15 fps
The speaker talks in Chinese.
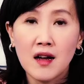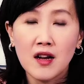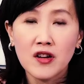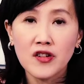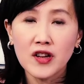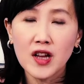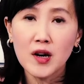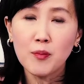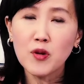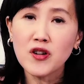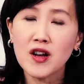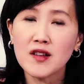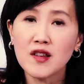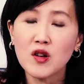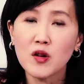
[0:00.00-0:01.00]
是的，不
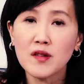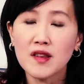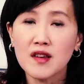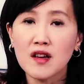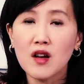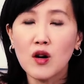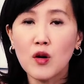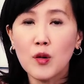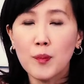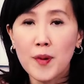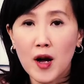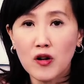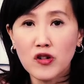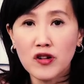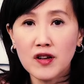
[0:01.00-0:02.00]
少金融机构
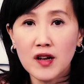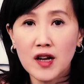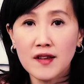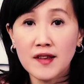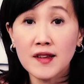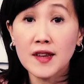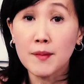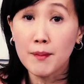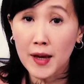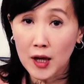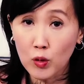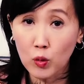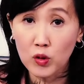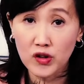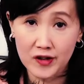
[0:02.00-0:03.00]
表示呢，近期美
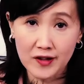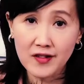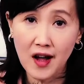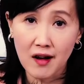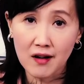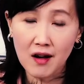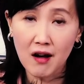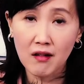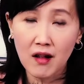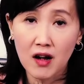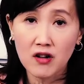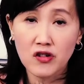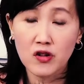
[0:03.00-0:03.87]
股已经涨高了，